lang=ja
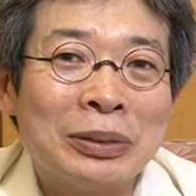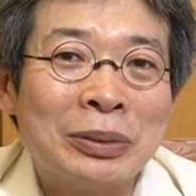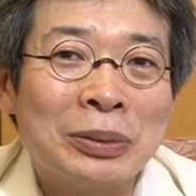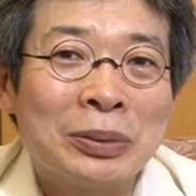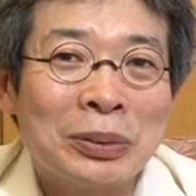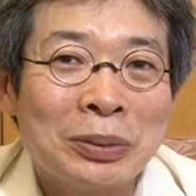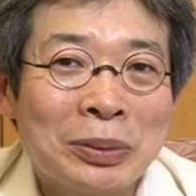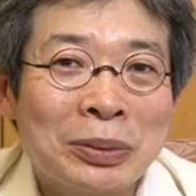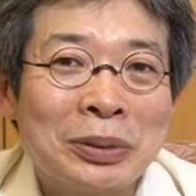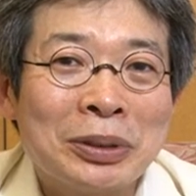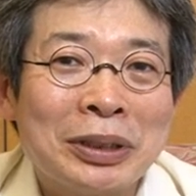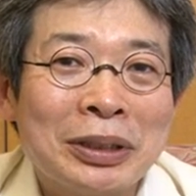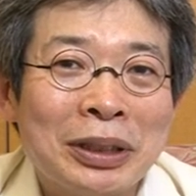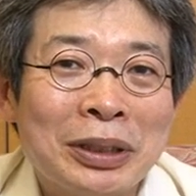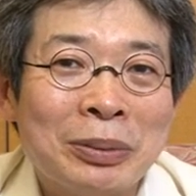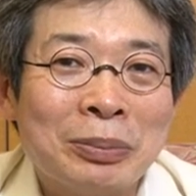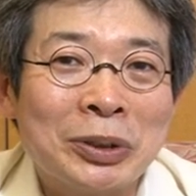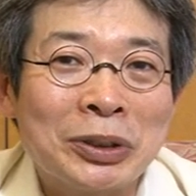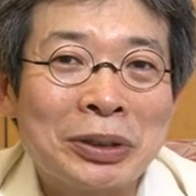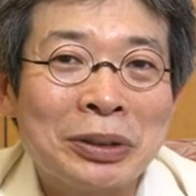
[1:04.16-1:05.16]
の高校
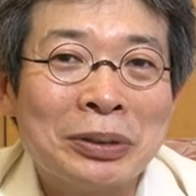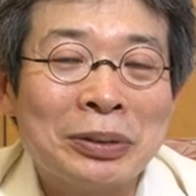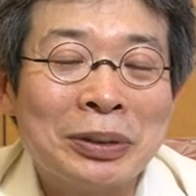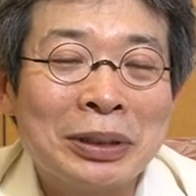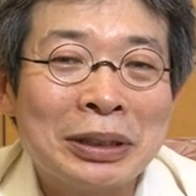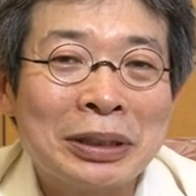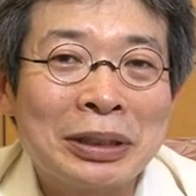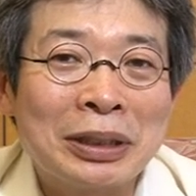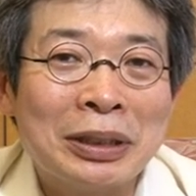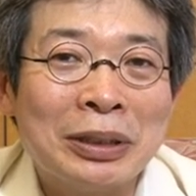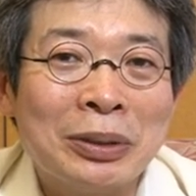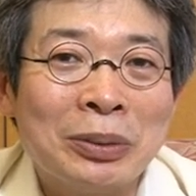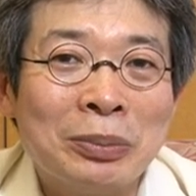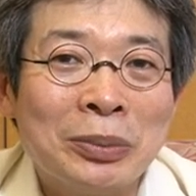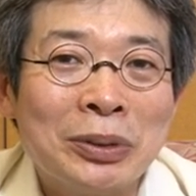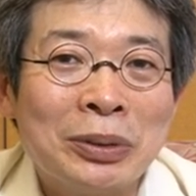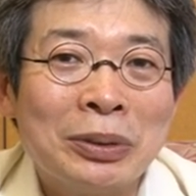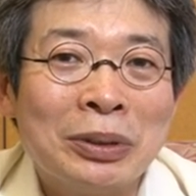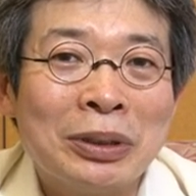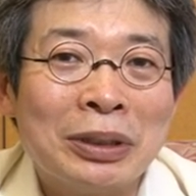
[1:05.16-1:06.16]
生もちろんですけれど
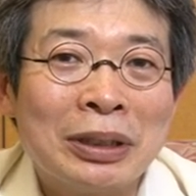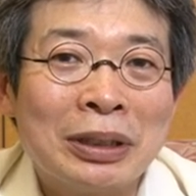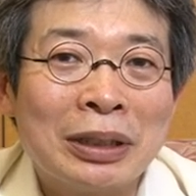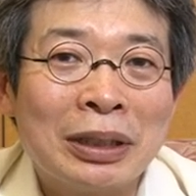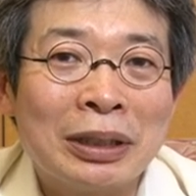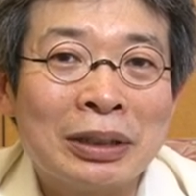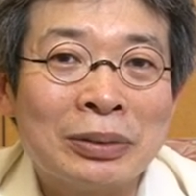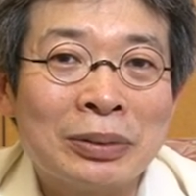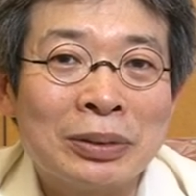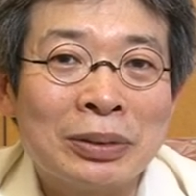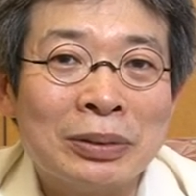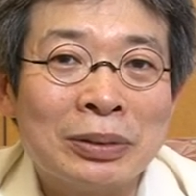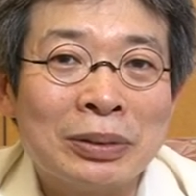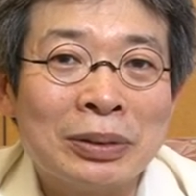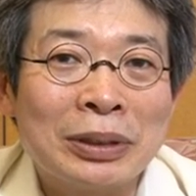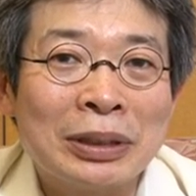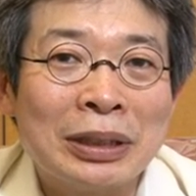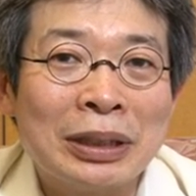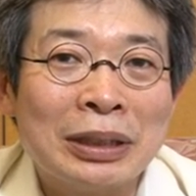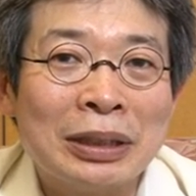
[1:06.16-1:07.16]
も、あの高
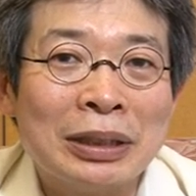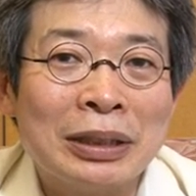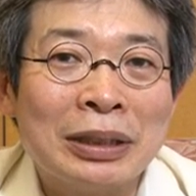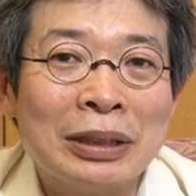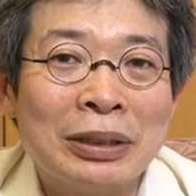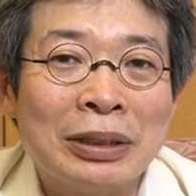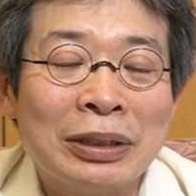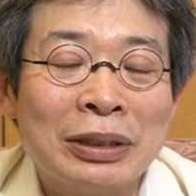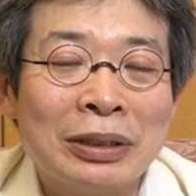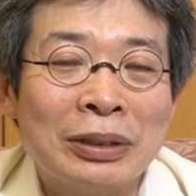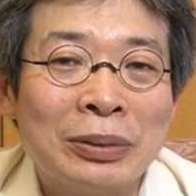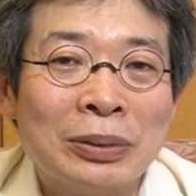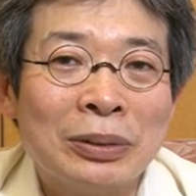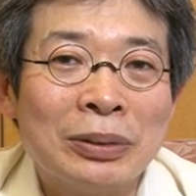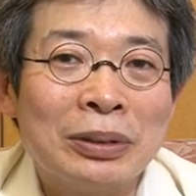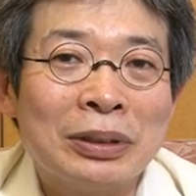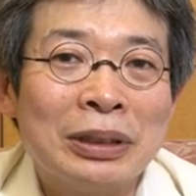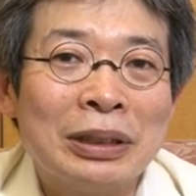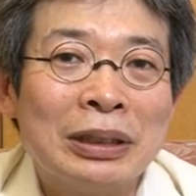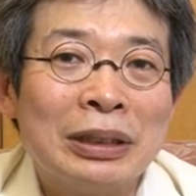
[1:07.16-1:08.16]
校生
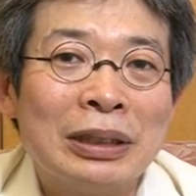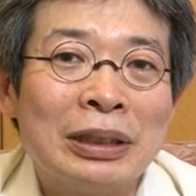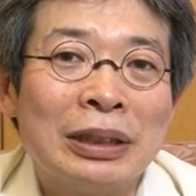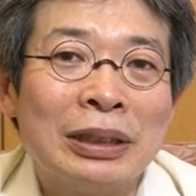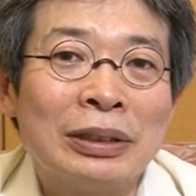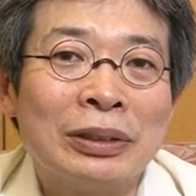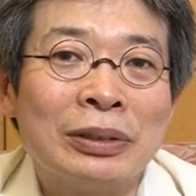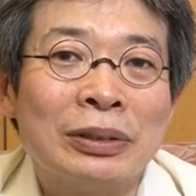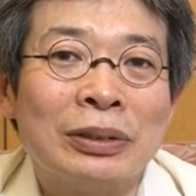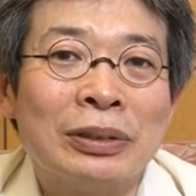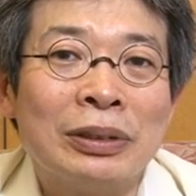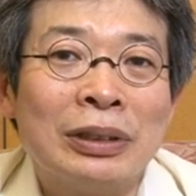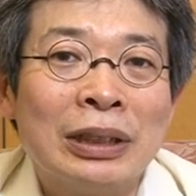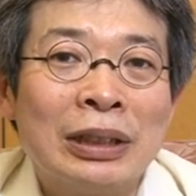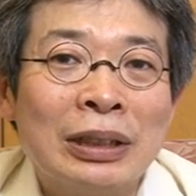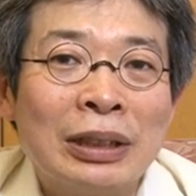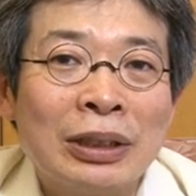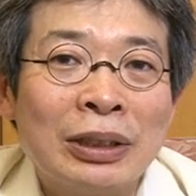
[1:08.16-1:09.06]
をあの